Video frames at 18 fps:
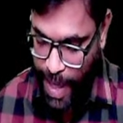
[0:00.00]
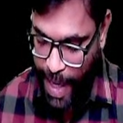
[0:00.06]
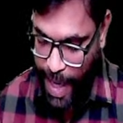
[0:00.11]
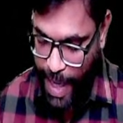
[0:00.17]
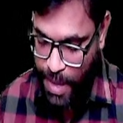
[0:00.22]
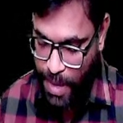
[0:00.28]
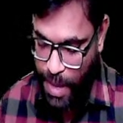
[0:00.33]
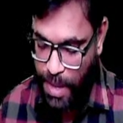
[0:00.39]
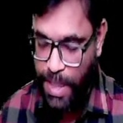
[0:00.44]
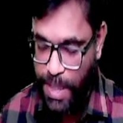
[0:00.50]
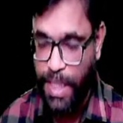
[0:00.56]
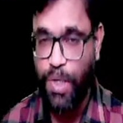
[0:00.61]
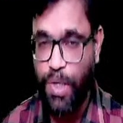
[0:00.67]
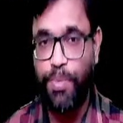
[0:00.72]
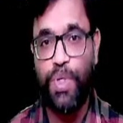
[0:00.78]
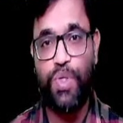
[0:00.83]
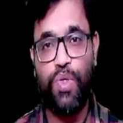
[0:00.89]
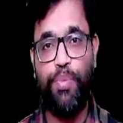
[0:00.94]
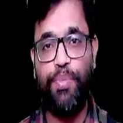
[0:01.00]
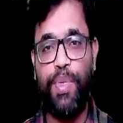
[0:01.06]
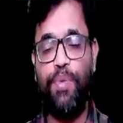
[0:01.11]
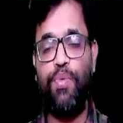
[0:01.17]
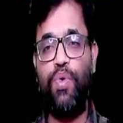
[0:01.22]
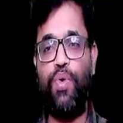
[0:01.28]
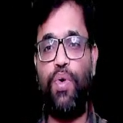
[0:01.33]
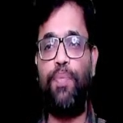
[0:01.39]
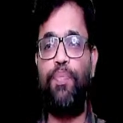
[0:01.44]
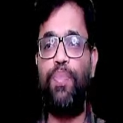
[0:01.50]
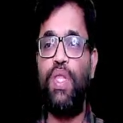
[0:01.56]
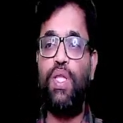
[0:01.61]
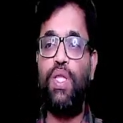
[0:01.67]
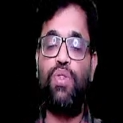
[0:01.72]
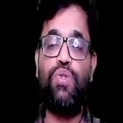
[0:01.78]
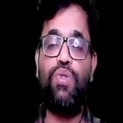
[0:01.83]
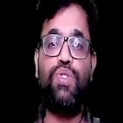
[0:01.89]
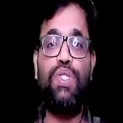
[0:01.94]
एज द जज ऑफ द सुप्रीम कोर्ट
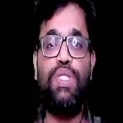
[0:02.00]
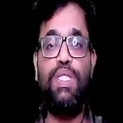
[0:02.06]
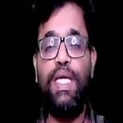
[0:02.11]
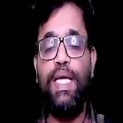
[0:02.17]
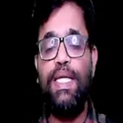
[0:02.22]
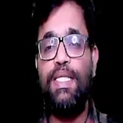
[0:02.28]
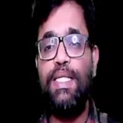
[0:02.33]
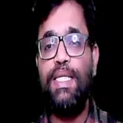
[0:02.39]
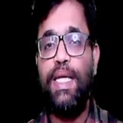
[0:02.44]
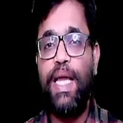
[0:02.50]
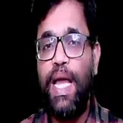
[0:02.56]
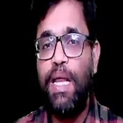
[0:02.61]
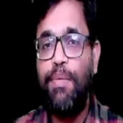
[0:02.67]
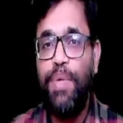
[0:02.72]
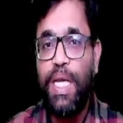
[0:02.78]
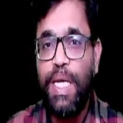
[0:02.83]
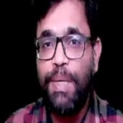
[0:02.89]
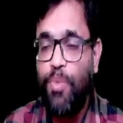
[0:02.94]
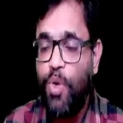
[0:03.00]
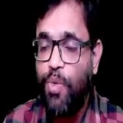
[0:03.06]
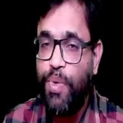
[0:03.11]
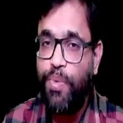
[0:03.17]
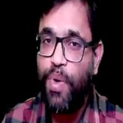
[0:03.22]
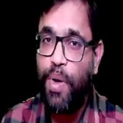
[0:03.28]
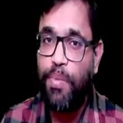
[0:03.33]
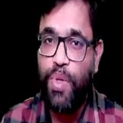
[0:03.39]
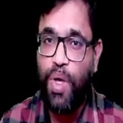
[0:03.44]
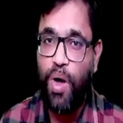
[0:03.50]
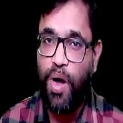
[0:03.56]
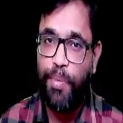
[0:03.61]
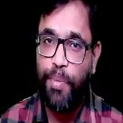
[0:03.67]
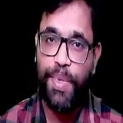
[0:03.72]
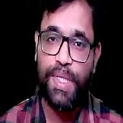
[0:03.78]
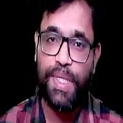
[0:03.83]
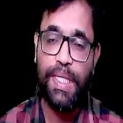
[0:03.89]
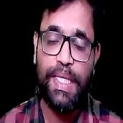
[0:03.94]
तो जी कैन बी रिमूव फ्रॉम द
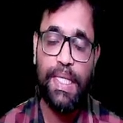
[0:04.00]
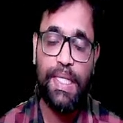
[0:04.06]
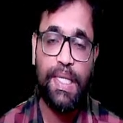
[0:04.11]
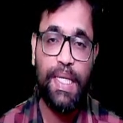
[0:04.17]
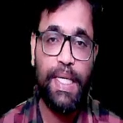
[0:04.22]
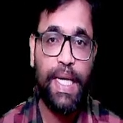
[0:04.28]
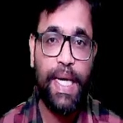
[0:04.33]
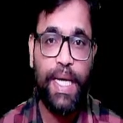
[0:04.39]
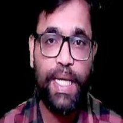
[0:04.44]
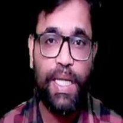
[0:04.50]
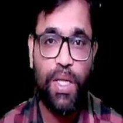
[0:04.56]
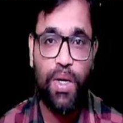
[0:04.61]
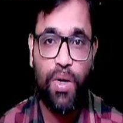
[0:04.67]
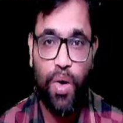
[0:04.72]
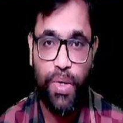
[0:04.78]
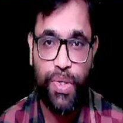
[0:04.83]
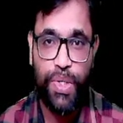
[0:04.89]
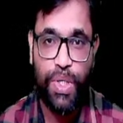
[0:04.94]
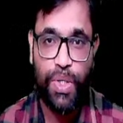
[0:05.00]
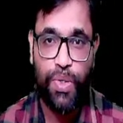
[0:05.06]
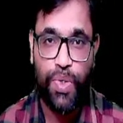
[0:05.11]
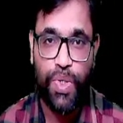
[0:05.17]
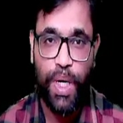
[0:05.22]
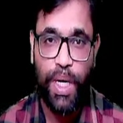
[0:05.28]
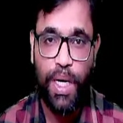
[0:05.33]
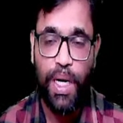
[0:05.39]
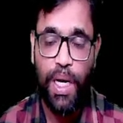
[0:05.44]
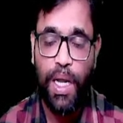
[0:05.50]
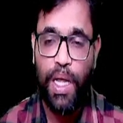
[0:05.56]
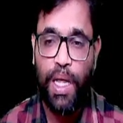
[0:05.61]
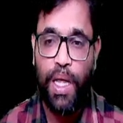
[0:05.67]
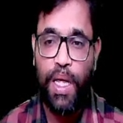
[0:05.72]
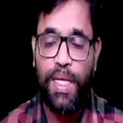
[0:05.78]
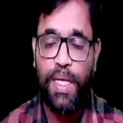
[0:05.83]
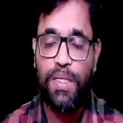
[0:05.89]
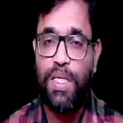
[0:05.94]
ऑफिस इट इज written इन द कॉन्स्टिट्यूशन
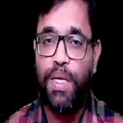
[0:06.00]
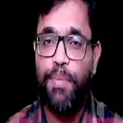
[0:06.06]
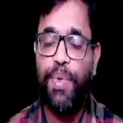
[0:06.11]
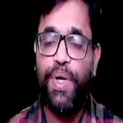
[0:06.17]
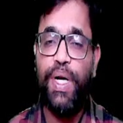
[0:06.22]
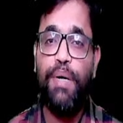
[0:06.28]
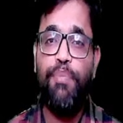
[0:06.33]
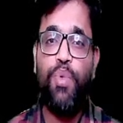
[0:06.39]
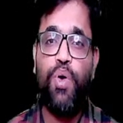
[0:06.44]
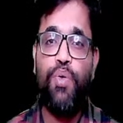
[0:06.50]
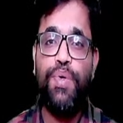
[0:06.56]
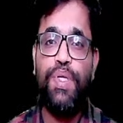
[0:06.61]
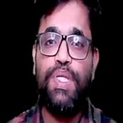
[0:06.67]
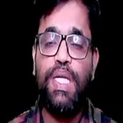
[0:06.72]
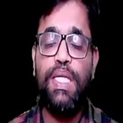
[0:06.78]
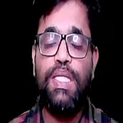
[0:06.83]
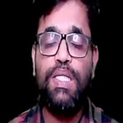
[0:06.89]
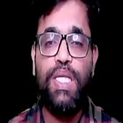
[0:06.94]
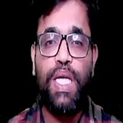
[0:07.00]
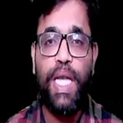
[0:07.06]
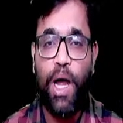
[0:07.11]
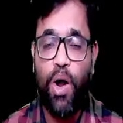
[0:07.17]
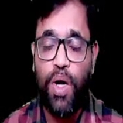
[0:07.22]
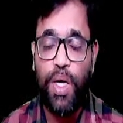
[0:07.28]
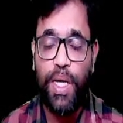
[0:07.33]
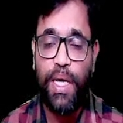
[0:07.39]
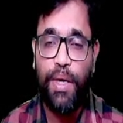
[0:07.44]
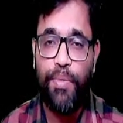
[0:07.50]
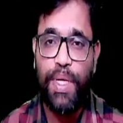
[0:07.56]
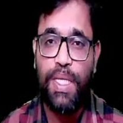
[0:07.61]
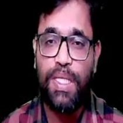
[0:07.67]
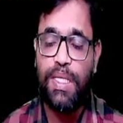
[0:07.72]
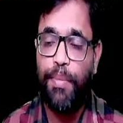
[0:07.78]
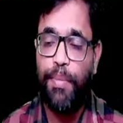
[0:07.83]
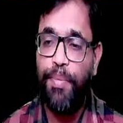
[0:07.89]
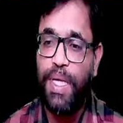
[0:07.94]
सेपरेट प्रोविजन इज नॉट गिवेन
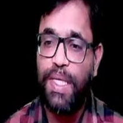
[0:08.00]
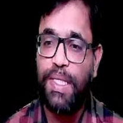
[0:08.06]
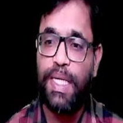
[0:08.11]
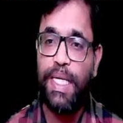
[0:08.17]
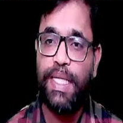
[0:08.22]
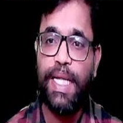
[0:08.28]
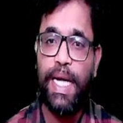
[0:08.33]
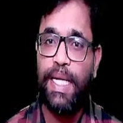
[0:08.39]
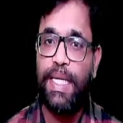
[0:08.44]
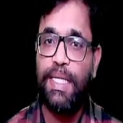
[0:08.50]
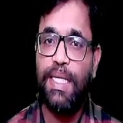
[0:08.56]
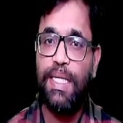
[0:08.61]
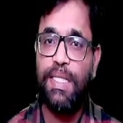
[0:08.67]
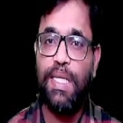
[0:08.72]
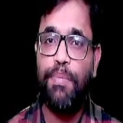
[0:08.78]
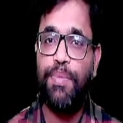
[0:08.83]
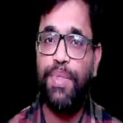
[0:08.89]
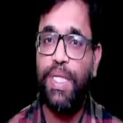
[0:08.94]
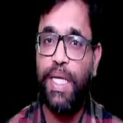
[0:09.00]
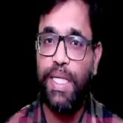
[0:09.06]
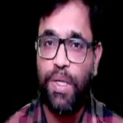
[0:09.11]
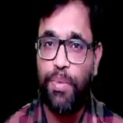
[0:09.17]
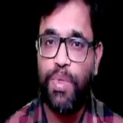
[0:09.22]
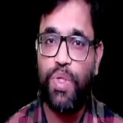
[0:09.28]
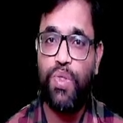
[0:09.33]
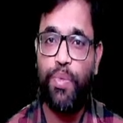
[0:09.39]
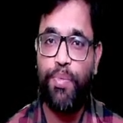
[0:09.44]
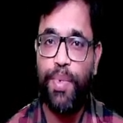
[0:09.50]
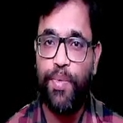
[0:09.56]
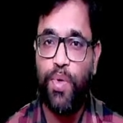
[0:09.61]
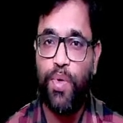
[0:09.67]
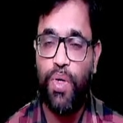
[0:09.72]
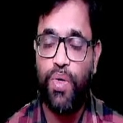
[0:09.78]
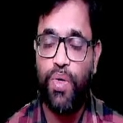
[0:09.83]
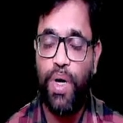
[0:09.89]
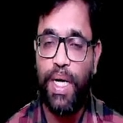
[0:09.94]
सिंपली सेट दैट कि जैसे आप जज ऑफ द सुप्रीम
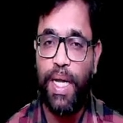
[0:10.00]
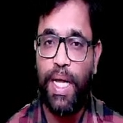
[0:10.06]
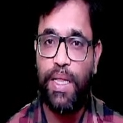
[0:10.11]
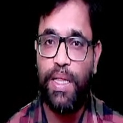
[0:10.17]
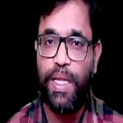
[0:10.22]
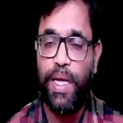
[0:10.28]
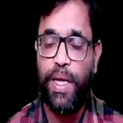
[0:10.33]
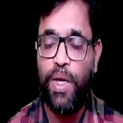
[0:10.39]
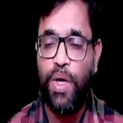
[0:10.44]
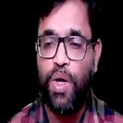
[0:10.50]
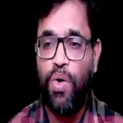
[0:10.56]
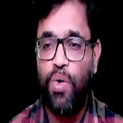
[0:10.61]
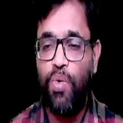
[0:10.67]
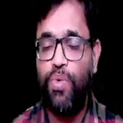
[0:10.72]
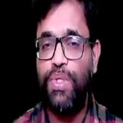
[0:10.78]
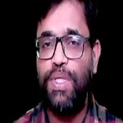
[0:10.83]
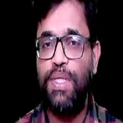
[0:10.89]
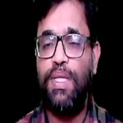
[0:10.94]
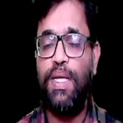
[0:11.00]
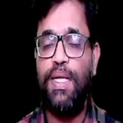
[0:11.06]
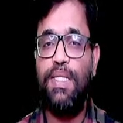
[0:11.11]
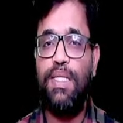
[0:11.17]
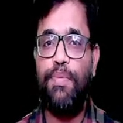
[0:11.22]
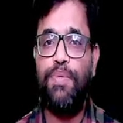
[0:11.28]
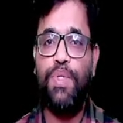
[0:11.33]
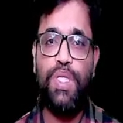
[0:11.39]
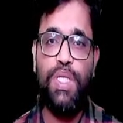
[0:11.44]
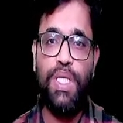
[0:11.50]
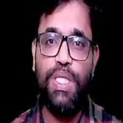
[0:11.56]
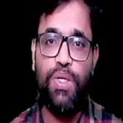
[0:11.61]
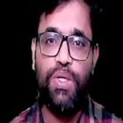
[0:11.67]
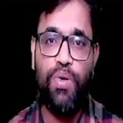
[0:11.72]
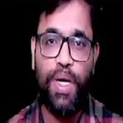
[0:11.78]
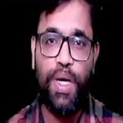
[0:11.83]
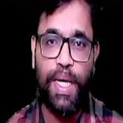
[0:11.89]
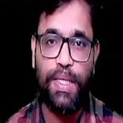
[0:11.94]
कोर्ट को हटाते हैं उसी तरह से आप सीएजी
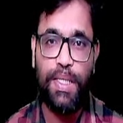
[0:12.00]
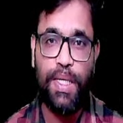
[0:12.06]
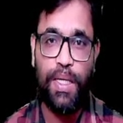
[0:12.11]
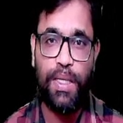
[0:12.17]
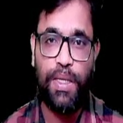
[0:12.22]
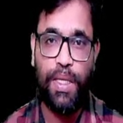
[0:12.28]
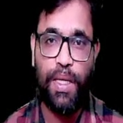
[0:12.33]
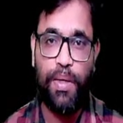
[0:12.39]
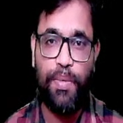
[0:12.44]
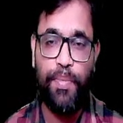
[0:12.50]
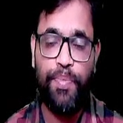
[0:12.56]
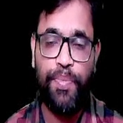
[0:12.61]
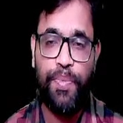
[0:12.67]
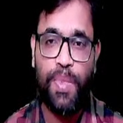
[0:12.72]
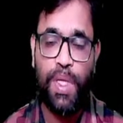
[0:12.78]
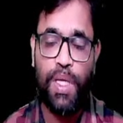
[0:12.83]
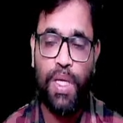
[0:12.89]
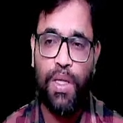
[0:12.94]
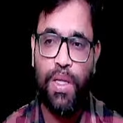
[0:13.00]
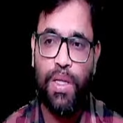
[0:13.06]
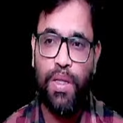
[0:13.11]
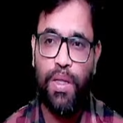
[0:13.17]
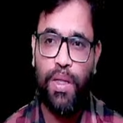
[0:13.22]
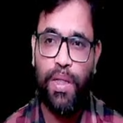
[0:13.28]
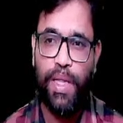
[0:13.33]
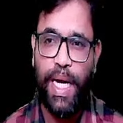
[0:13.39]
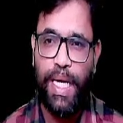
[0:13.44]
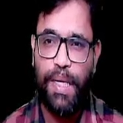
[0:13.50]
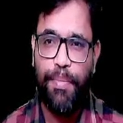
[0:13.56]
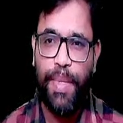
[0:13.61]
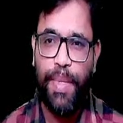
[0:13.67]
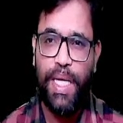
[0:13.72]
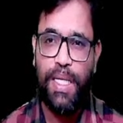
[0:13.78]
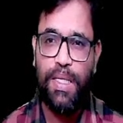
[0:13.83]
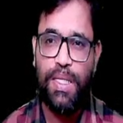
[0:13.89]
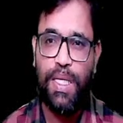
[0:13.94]
को हटा सकते हैं दैट
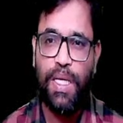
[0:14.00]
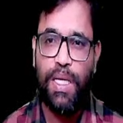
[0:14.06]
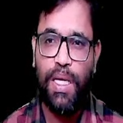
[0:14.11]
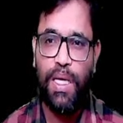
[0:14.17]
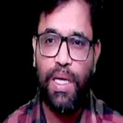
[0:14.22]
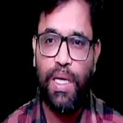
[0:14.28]
मीन्स कि